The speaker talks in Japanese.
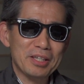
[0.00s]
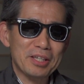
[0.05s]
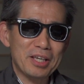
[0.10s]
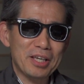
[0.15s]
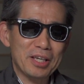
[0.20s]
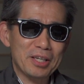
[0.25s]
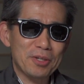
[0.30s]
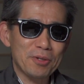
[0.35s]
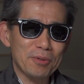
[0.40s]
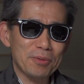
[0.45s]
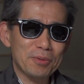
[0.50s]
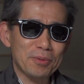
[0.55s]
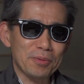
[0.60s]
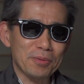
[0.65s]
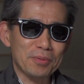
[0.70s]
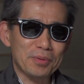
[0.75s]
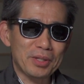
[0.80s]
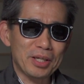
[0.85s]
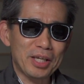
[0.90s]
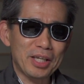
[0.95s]
今日
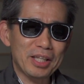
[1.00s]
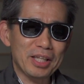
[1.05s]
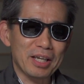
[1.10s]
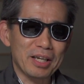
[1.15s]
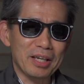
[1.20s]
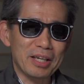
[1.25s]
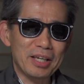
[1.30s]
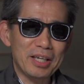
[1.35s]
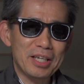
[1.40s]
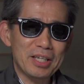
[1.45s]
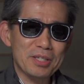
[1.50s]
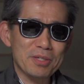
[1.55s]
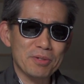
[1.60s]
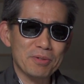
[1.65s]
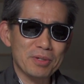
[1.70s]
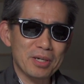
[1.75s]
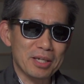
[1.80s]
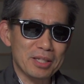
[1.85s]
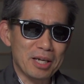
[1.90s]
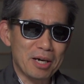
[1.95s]
撮ってきた映
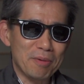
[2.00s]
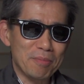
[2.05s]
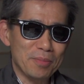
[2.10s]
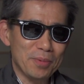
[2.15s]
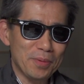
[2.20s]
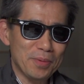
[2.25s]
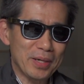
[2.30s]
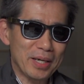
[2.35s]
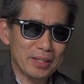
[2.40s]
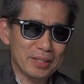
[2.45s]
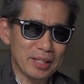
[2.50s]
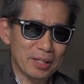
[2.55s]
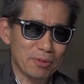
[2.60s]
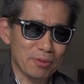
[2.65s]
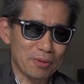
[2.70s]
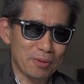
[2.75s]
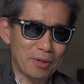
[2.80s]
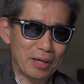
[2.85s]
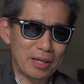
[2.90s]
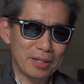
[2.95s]
像が何本あって
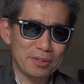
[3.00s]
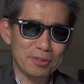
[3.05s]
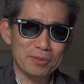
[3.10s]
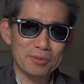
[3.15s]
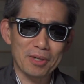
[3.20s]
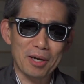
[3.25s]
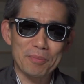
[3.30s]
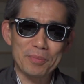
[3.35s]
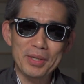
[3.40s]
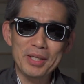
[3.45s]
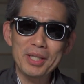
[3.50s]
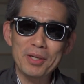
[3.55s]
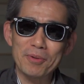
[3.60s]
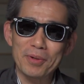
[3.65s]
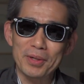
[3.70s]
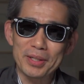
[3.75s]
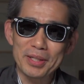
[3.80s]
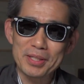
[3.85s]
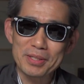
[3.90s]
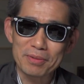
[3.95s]
とかはいうのが見えた方
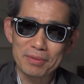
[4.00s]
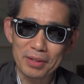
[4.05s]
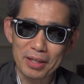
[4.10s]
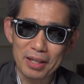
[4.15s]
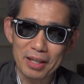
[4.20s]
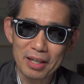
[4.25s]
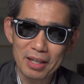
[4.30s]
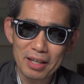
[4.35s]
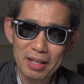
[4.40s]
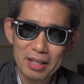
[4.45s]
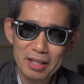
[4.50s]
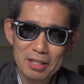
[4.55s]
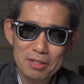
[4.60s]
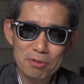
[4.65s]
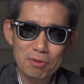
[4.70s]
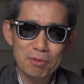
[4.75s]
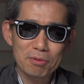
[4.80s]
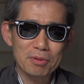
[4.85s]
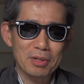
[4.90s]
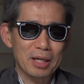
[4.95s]
がいいですよね。
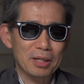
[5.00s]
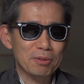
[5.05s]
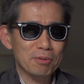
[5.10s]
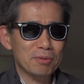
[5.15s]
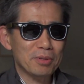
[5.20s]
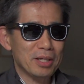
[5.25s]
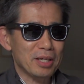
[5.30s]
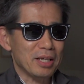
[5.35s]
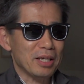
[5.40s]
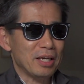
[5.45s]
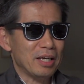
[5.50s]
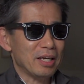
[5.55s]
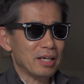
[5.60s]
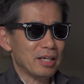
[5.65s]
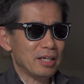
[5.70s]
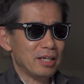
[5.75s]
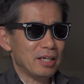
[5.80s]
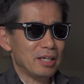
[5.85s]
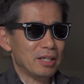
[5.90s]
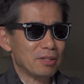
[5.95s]
それと後で、
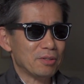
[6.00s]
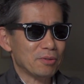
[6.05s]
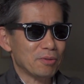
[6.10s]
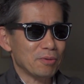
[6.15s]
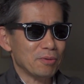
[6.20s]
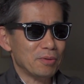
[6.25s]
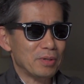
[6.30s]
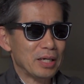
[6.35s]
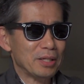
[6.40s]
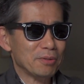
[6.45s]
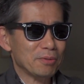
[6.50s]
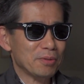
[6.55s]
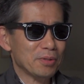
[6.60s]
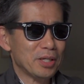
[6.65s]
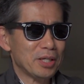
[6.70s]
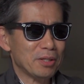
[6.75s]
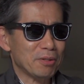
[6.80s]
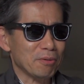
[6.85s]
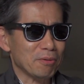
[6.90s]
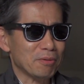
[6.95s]
えー、っとあの
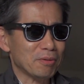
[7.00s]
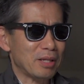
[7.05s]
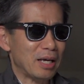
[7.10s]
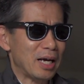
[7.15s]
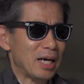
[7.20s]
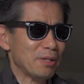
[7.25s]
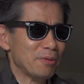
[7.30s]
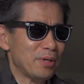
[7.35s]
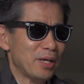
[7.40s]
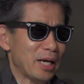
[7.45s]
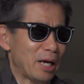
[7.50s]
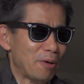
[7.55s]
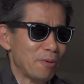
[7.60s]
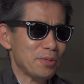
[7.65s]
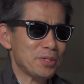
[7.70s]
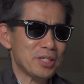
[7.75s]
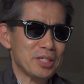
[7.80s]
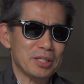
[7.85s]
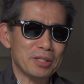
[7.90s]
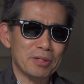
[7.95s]
時撮ったあの映画
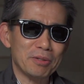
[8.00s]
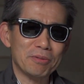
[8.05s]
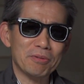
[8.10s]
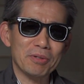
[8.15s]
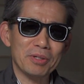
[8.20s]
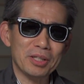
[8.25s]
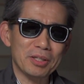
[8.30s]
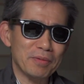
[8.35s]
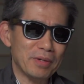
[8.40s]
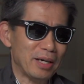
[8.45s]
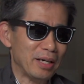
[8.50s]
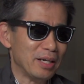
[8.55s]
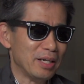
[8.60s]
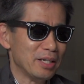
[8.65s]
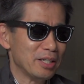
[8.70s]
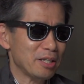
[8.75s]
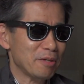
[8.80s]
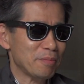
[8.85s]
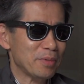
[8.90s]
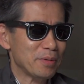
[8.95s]
欲しいという時には
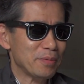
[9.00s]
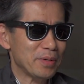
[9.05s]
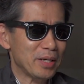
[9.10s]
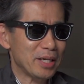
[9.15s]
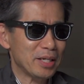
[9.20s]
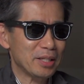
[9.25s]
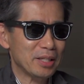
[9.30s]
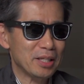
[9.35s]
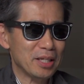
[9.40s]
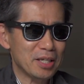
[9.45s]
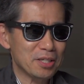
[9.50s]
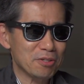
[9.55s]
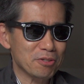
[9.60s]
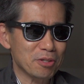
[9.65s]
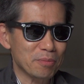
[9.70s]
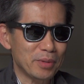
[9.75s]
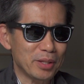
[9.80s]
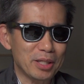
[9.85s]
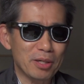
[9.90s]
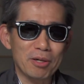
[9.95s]
やっぱりファインダー上
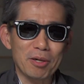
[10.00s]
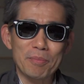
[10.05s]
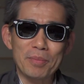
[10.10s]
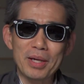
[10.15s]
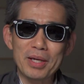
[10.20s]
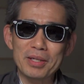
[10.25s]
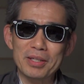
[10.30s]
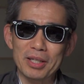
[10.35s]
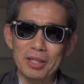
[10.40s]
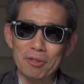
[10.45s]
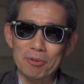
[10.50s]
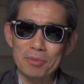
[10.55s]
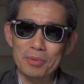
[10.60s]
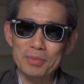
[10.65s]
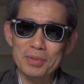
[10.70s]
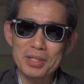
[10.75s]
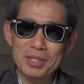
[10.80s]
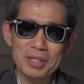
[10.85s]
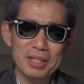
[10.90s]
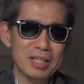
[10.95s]
で見えた方が便利だと思う
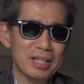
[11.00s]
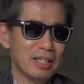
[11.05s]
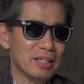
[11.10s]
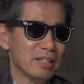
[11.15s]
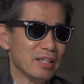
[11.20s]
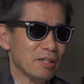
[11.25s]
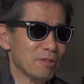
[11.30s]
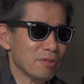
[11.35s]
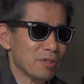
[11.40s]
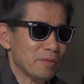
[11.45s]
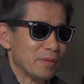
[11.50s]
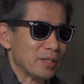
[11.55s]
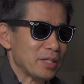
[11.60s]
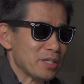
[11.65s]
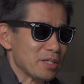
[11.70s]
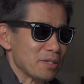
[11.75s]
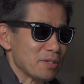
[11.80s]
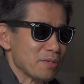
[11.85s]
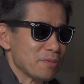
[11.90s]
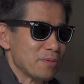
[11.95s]
んです。なので
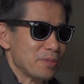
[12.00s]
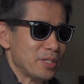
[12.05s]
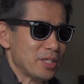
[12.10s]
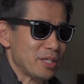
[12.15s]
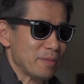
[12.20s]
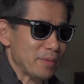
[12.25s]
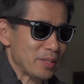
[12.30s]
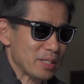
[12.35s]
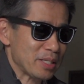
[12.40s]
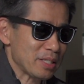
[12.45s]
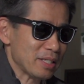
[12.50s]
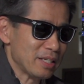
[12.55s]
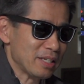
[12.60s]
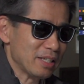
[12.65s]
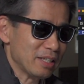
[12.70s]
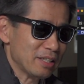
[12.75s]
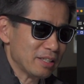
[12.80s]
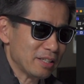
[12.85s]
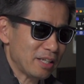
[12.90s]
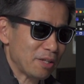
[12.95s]
私はそういうふうにしてます。
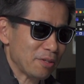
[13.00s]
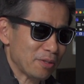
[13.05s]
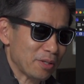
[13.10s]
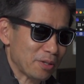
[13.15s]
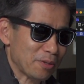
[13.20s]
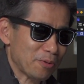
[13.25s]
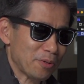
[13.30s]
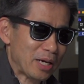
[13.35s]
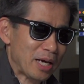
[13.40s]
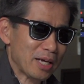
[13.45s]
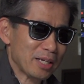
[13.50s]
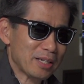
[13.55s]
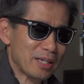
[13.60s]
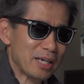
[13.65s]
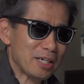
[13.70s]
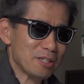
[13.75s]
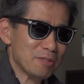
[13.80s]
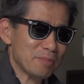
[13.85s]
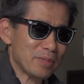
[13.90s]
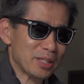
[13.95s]
なのでこれあ
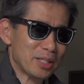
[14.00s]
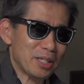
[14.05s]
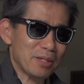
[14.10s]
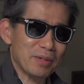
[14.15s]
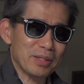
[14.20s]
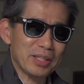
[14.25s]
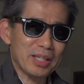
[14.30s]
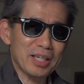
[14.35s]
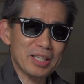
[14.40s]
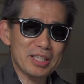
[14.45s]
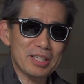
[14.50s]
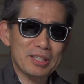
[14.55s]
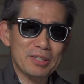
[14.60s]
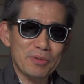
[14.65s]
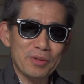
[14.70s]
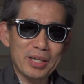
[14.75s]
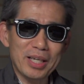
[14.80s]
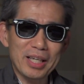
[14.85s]
あくまで私の